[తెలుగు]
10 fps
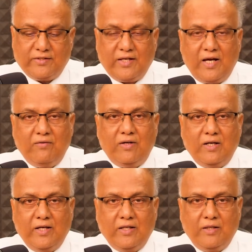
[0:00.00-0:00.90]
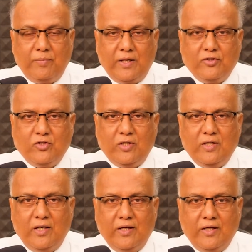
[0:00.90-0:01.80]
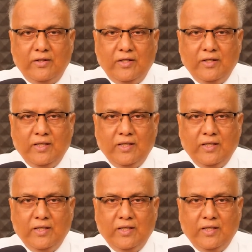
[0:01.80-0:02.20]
సేవ అనేది పరిచర్య అనేది